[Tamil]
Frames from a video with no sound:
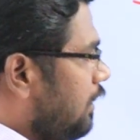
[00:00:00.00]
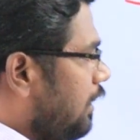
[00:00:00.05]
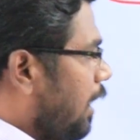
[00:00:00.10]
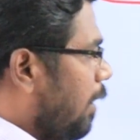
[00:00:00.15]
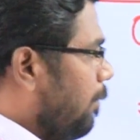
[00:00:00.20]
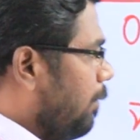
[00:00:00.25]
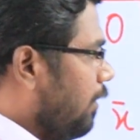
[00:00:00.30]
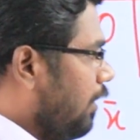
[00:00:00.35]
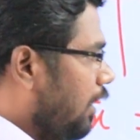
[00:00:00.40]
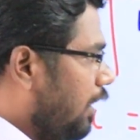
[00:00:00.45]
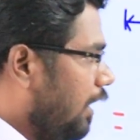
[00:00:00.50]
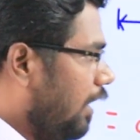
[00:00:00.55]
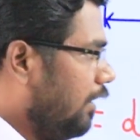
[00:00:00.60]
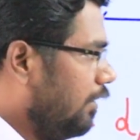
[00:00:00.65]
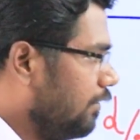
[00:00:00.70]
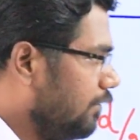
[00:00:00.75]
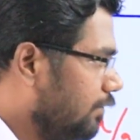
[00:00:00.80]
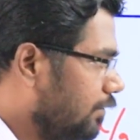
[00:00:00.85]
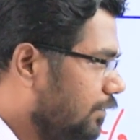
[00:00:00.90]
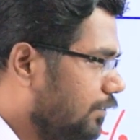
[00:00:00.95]
ஞாபகம் இருக்கா
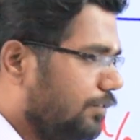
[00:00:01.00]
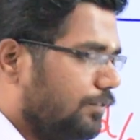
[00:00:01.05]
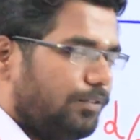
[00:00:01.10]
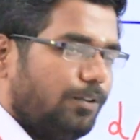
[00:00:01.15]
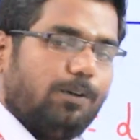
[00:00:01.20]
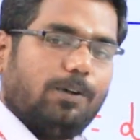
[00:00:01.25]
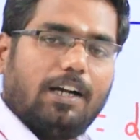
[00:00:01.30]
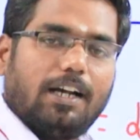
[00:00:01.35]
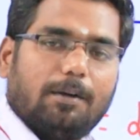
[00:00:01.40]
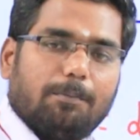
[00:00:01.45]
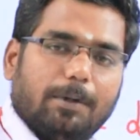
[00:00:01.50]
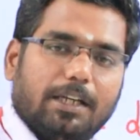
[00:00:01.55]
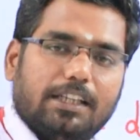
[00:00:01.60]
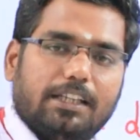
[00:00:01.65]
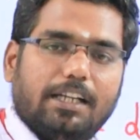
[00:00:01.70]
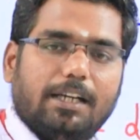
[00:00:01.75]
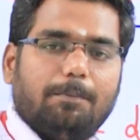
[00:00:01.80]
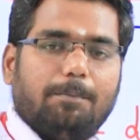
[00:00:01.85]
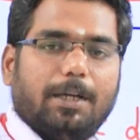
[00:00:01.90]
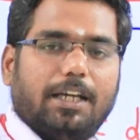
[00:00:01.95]
ஃபோர் ஆர் பை
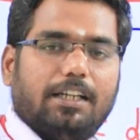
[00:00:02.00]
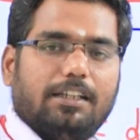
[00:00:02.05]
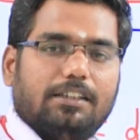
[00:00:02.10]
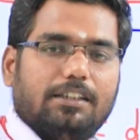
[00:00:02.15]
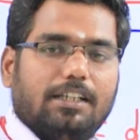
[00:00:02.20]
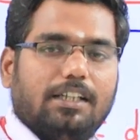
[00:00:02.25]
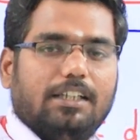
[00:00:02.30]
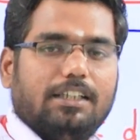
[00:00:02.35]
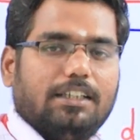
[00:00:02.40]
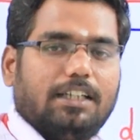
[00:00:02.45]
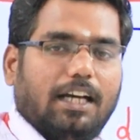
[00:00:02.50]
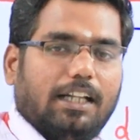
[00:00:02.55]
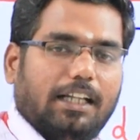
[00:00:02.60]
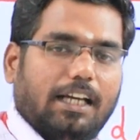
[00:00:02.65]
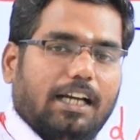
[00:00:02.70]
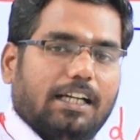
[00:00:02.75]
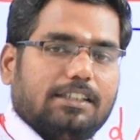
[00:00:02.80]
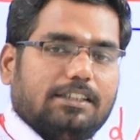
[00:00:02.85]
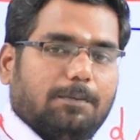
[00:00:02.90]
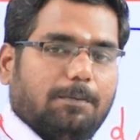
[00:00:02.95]
த்ரீ பை
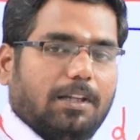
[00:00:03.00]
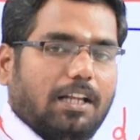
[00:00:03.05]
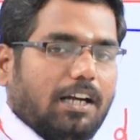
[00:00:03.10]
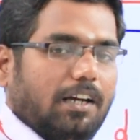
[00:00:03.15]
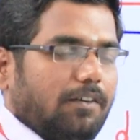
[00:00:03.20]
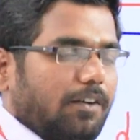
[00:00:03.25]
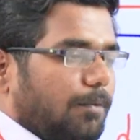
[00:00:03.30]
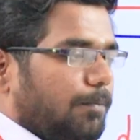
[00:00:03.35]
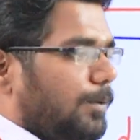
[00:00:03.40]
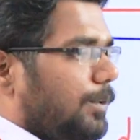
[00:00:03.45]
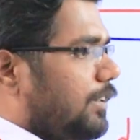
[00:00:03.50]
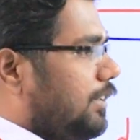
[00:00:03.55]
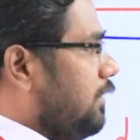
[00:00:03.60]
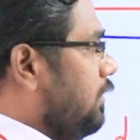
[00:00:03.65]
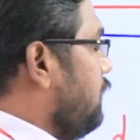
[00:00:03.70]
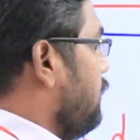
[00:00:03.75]
அதே கான்செப்ட் தான் அங்கே வரப்போகுது